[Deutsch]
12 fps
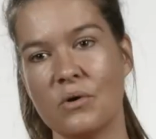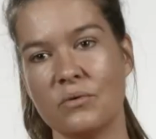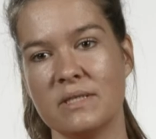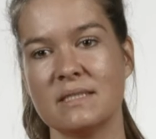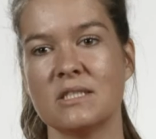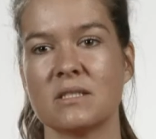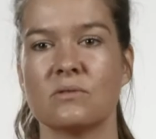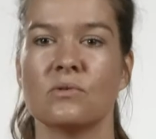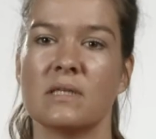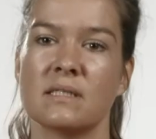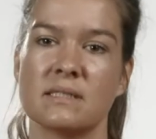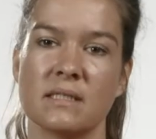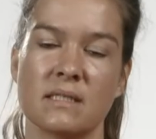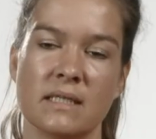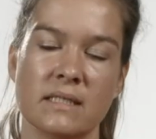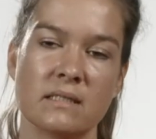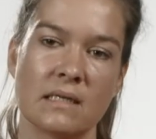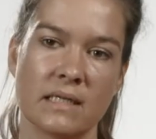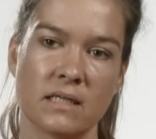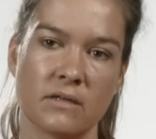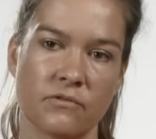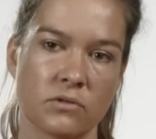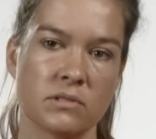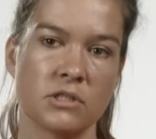Und das ist natürlich sehr
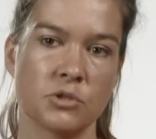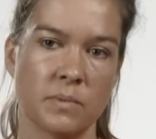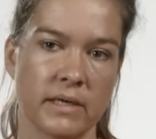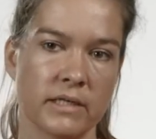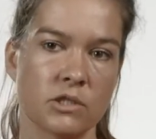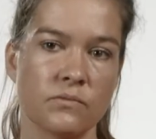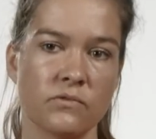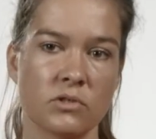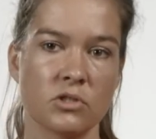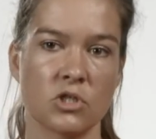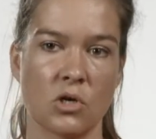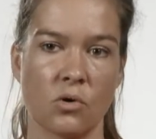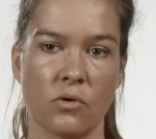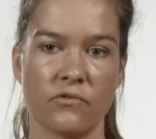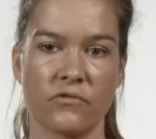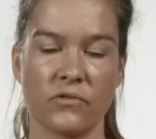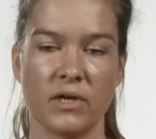hinderlich für die Entspannung und für den Schlaf.